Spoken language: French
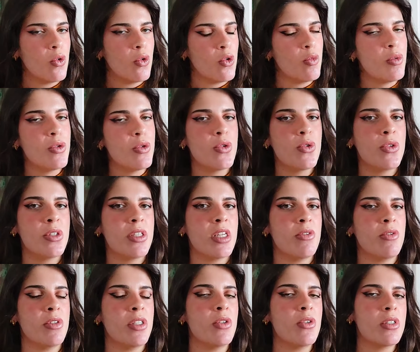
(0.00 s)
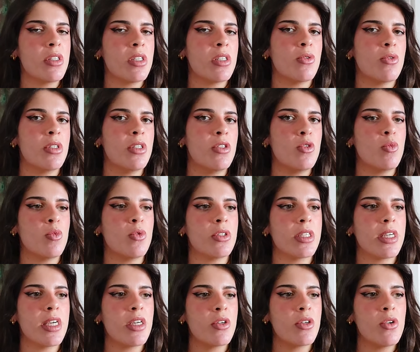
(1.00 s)
Le but de cette vidéo c'était aussi de
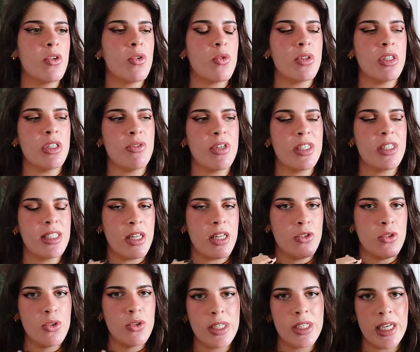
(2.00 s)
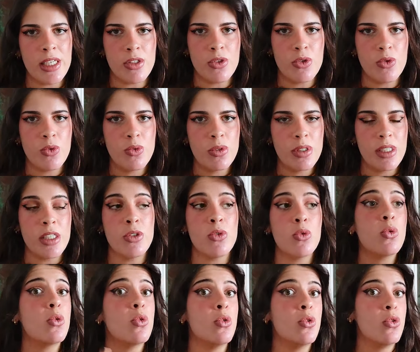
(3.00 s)
montrer qu'on est face à deux questions et
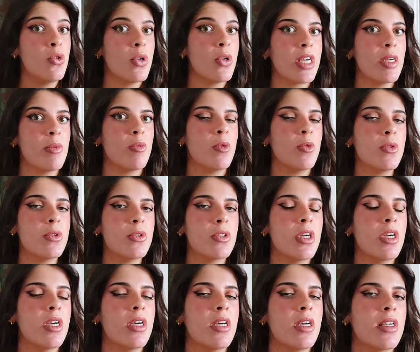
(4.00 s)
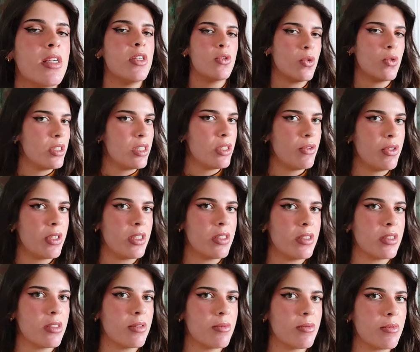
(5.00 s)
donc deux réponses qui sont
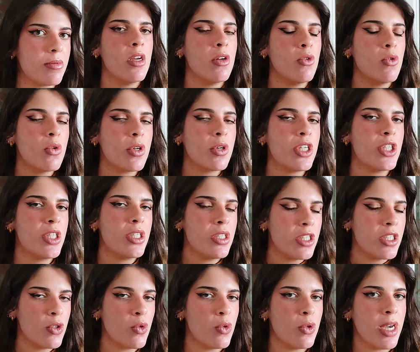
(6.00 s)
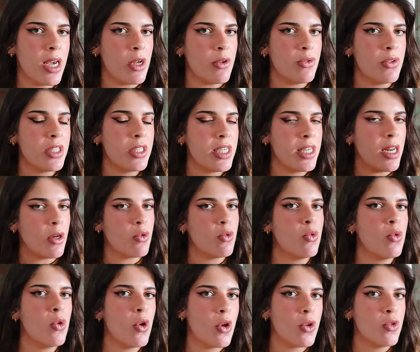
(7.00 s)
différentes. L'origine géographique et la
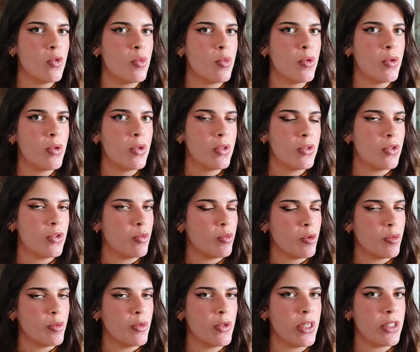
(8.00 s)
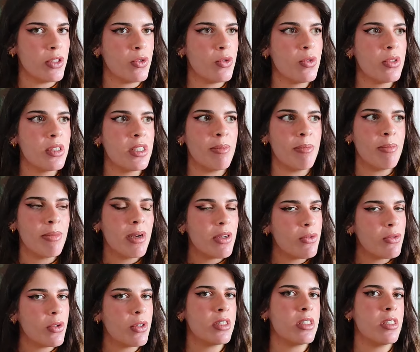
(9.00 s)
couleur de peau d'une population, c'est pas
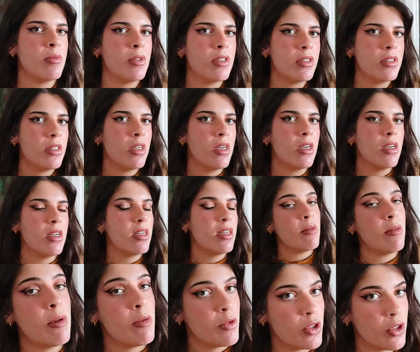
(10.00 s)
forcément la même